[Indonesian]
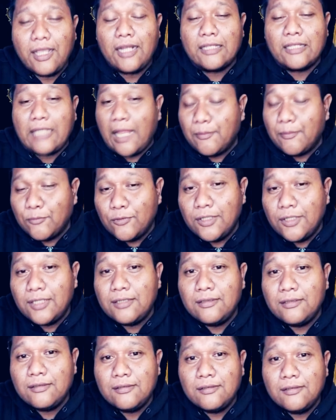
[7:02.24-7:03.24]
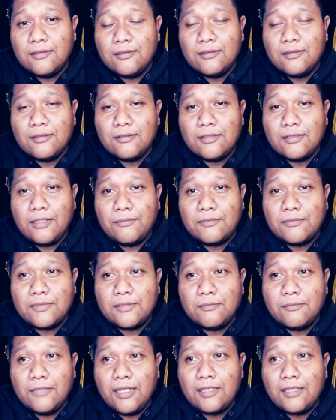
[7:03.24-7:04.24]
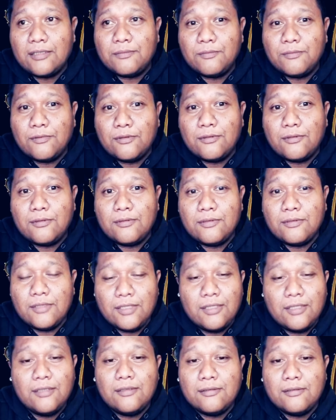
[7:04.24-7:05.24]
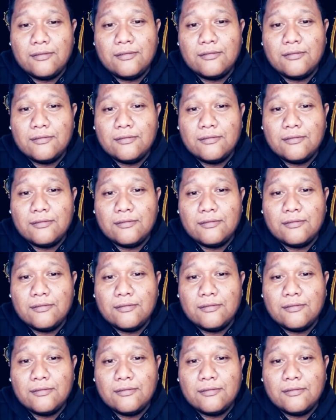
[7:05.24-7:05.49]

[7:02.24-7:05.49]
Eh ada tamu ding. Terus jam 9 10. Iya. Yeah.